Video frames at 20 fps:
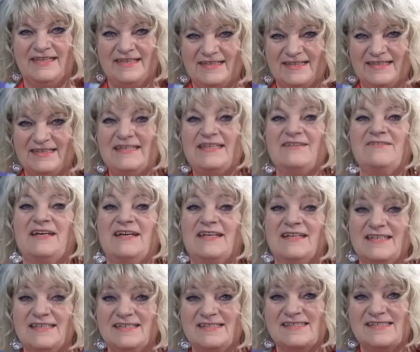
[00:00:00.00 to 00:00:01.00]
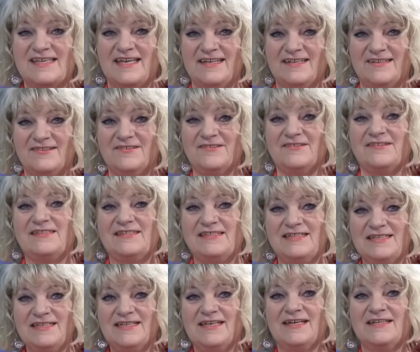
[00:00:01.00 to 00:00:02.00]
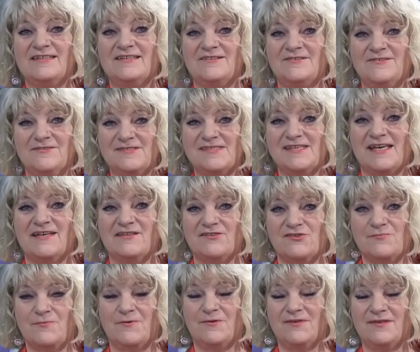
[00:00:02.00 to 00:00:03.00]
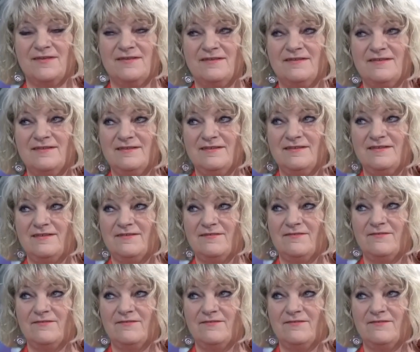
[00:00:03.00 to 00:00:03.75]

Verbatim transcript: Die Waage ist dran und die hat große Ansprüche. Ja.